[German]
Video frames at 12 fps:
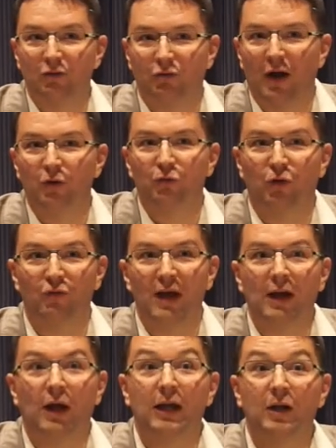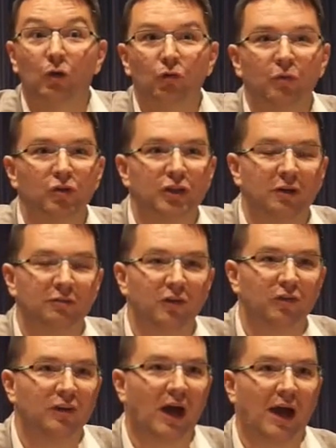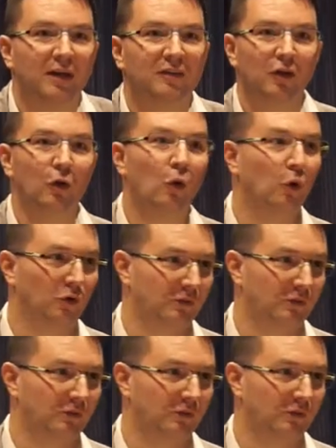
Fahndung vorweg, Religionswissenschaftler sind keine Theologen.